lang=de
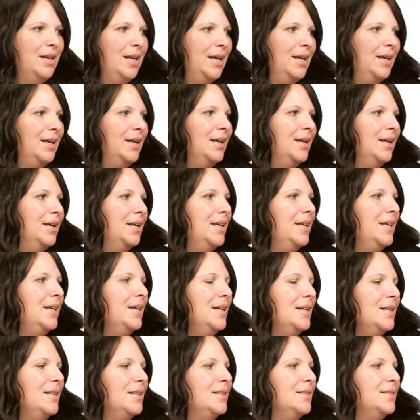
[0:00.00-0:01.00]
Okay,
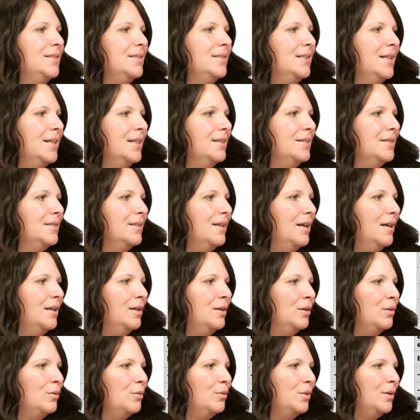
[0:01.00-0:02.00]
hier ist jetzt
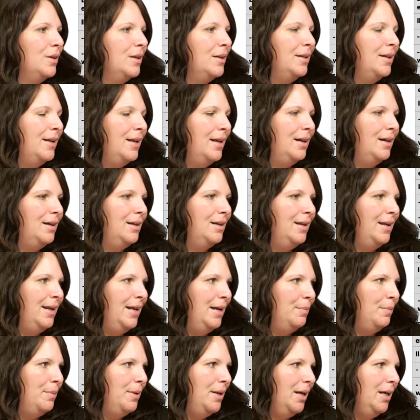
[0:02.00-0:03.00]
nun der
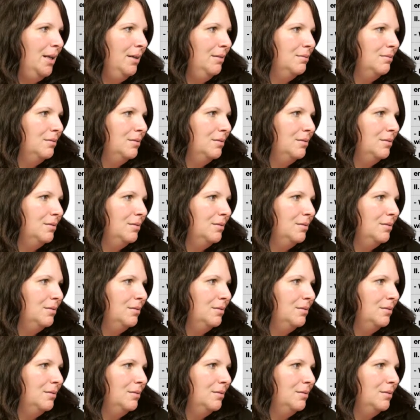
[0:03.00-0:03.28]
Lehrplan